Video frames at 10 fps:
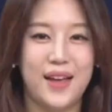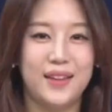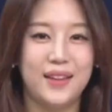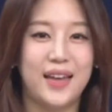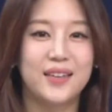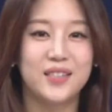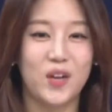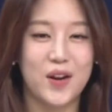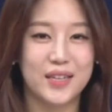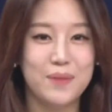대한 대응
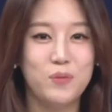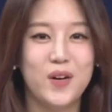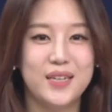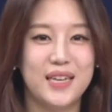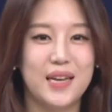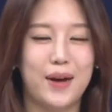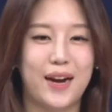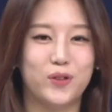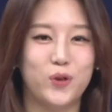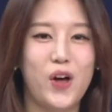전략 참고하시기
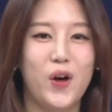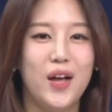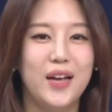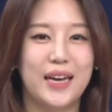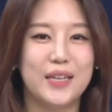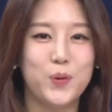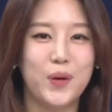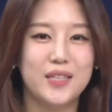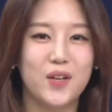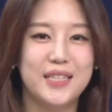바라고요.
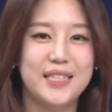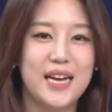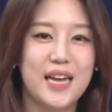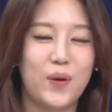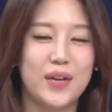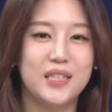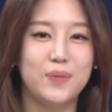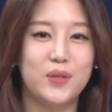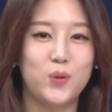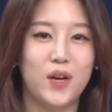계속해서 시장에
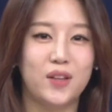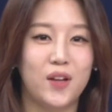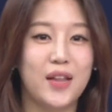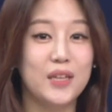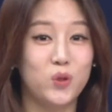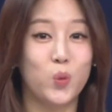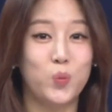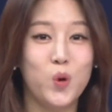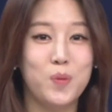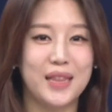관심이 쏠렸던 핫 종목